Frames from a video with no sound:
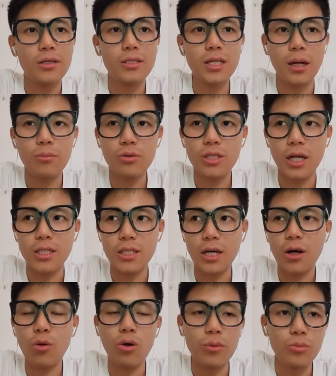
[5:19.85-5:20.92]
参不参
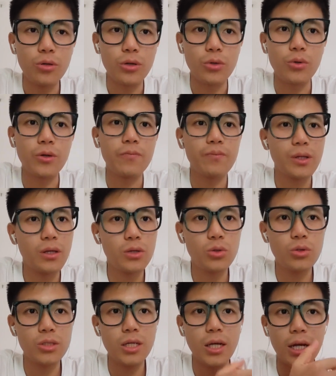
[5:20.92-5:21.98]
加、回不回归，更
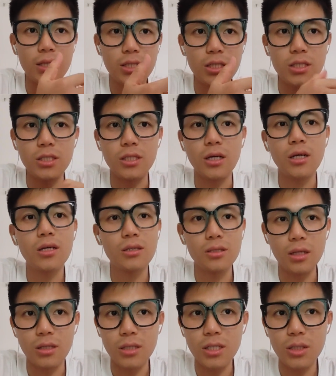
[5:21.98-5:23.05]
多是看自己的个
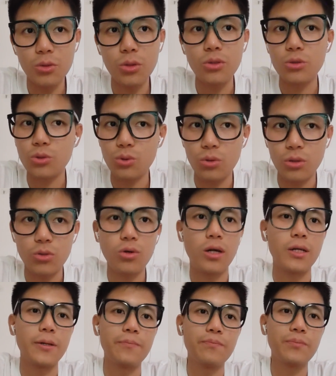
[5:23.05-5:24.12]
人意愿说了算的。